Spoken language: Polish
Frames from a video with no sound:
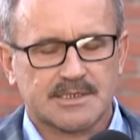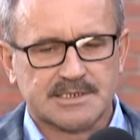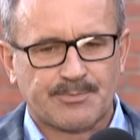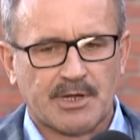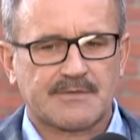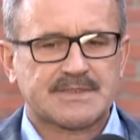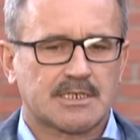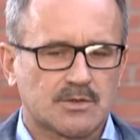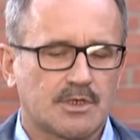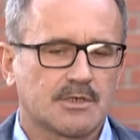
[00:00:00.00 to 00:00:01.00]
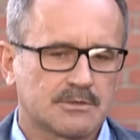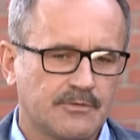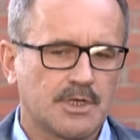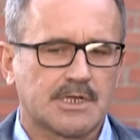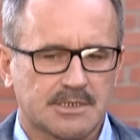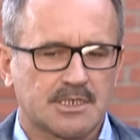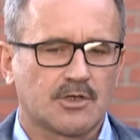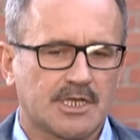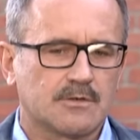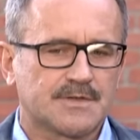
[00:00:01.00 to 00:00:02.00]
sprawca, którego dwójka tych
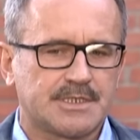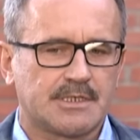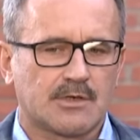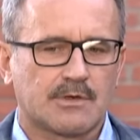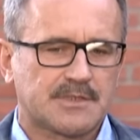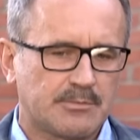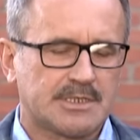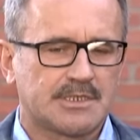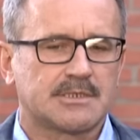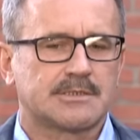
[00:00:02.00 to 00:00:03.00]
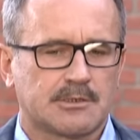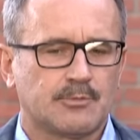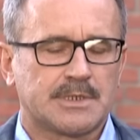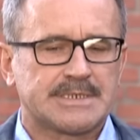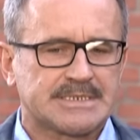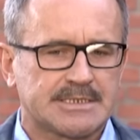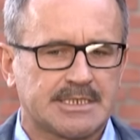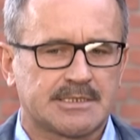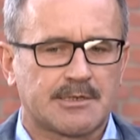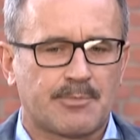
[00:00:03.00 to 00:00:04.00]
kolegów zginęła, w tym jeden e, to był jej
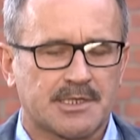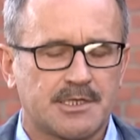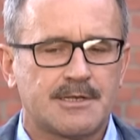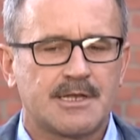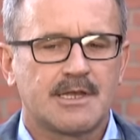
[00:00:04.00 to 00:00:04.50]
syn tej pani,